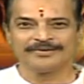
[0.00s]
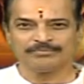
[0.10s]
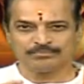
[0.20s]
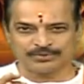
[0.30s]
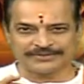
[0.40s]

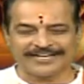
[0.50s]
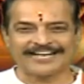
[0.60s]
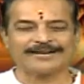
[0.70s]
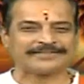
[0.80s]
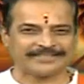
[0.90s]
పుత్ర
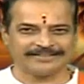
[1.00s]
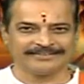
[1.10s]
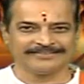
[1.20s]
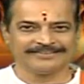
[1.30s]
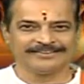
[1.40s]
గణపతి
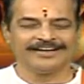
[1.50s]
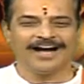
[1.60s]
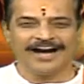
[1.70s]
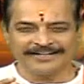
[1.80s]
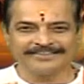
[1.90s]

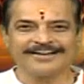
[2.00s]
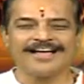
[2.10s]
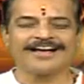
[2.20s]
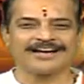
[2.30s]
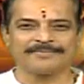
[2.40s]
హరిద్రా
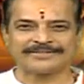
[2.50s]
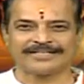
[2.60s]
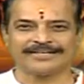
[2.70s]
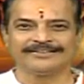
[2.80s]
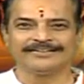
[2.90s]

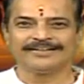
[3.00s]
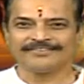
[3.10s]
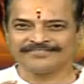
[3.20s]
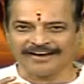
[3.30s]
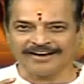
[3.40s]
గణపతి
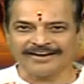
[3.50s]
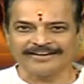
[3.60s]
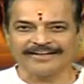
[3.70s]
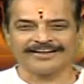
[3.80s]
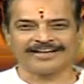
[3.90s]

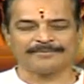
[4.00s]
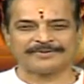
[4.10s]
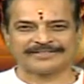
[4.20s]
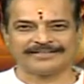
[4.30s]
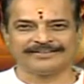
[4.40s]
సంకటహర
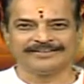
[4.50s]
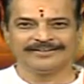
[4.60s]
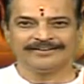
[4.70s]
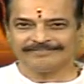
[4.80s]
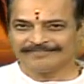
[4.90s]
గణపతి
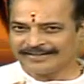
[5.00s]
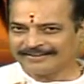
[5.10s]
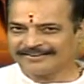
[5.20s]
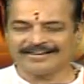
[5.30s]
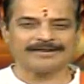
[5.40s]

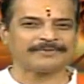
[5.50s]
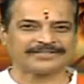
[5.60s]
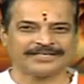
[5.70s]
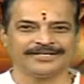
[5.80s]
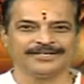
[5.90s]
వరద
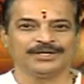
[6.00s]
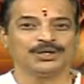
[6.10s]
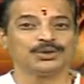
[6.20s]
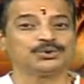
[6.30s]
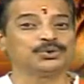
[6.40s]
గణపతి
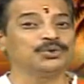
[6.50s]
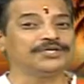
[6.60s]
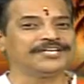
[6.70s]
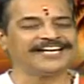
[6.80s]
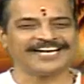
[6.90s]

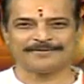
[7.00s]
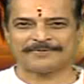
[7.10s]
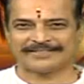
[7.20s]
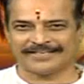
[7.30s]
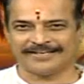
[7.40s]
డుంఠి
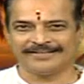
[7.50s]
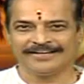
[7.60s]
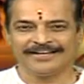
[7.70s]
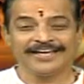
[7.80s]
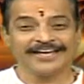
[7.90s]
గణపతి
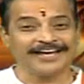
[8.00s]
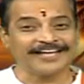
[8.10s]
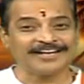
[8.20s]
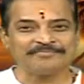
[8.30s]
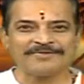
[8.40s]

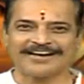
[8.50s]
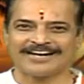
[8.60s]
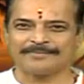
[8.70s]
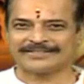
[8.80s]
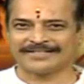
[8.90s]
హేరంబ
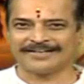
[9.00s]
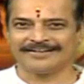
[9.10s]
గణపతి